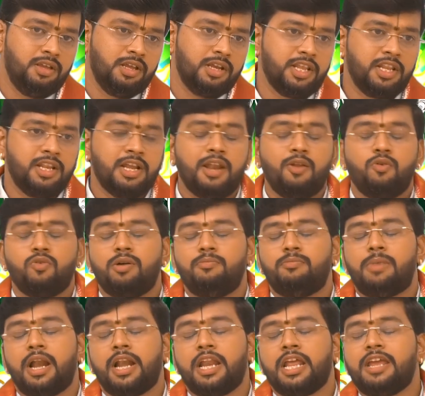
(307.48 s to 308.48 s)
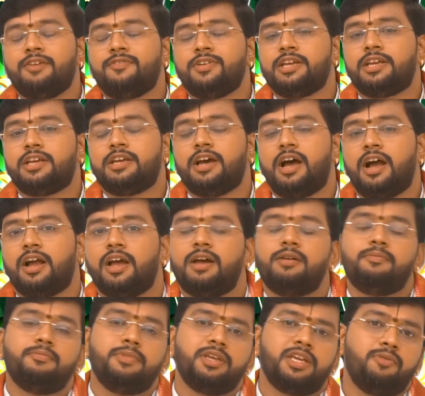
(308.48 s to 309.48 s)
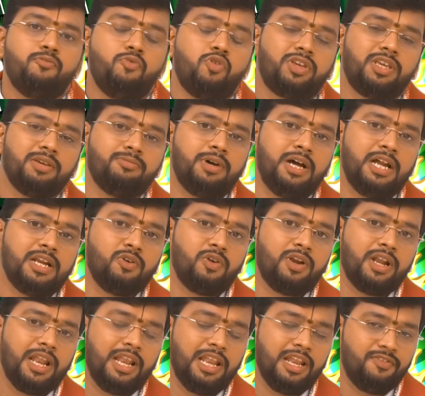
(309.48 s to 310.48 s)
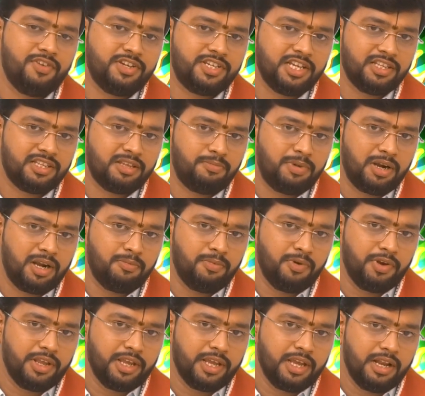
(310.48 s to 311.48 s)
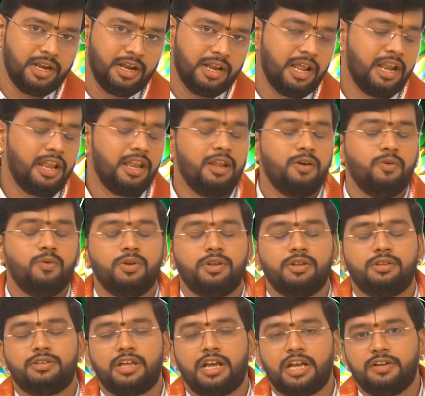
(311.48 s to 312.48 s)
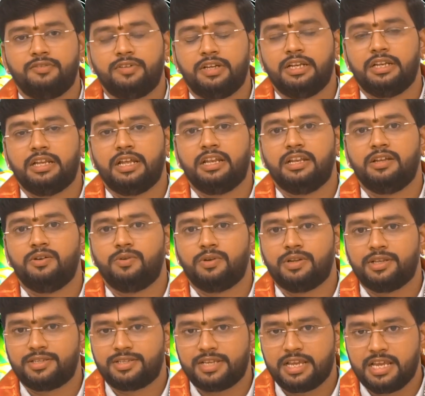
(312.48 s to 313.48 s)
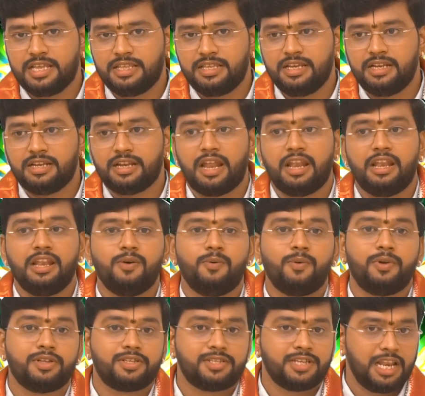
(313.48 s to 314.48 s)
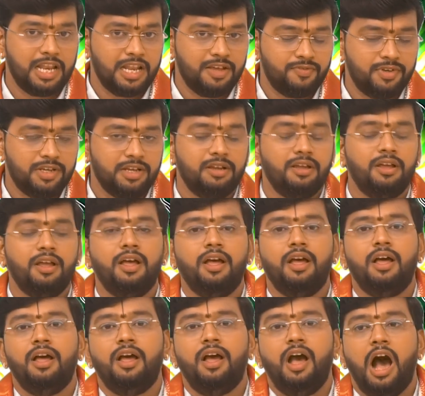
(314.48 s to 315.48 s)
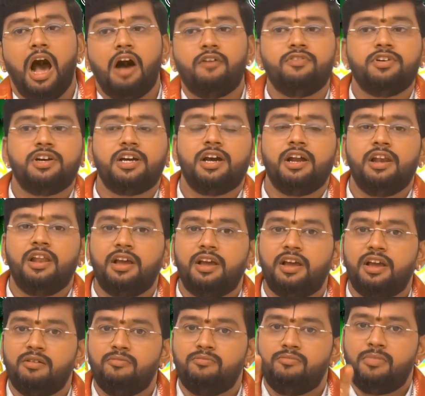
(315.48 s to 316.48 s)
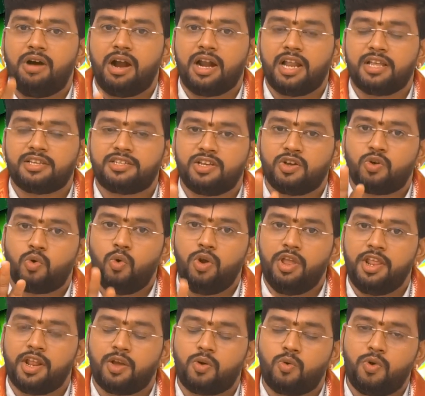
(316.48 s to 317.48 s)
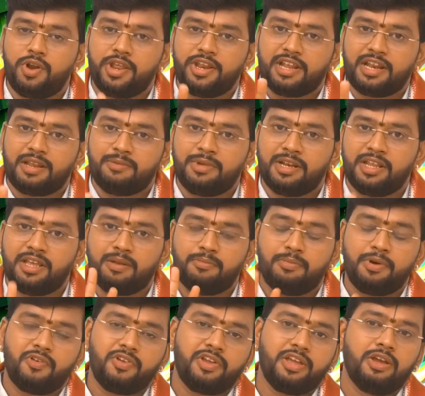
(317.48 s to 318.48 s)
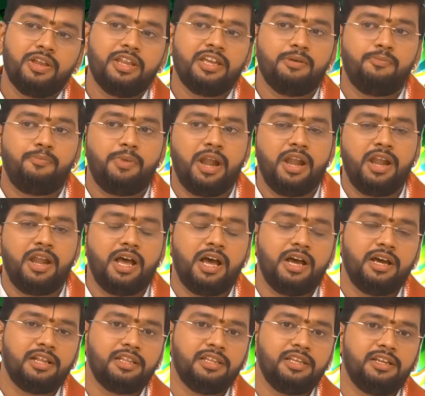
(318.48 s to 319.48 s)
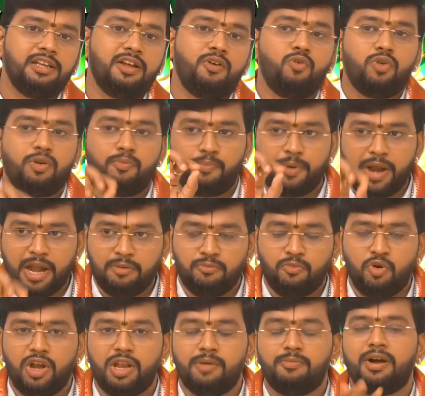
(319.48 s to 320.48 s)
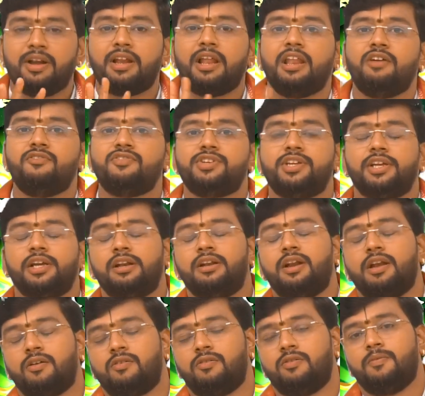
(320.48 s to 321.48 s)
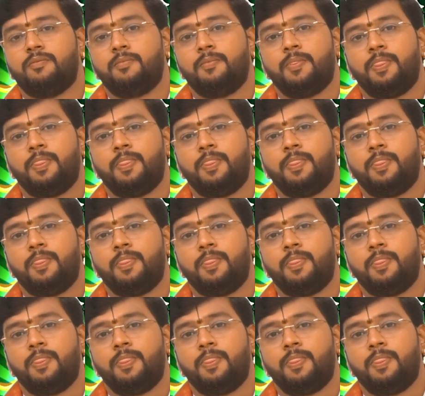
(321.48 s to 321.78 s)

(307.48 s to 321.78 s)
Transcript: இன்றைய நாள் உங்கள் மனைவிக்காக மிக முக்கியமான ஒரு நல்ல விஷயத்தை பண்ண போகிறீங்க நல்ல ஒரு தகவல் நல்ல ஒரு செய்தி நல்ல ஒரு செலவு அவங்களுக்கு மனசு குளிரக்கூடிய நிலைமையில் ஏற்படுவீங்க நீங்கள் பெண்ணாக இருந்தீங்கன்னா ஒரு பெண் மூலியமாக நல்ல விஷயங்கள் நடக்கும்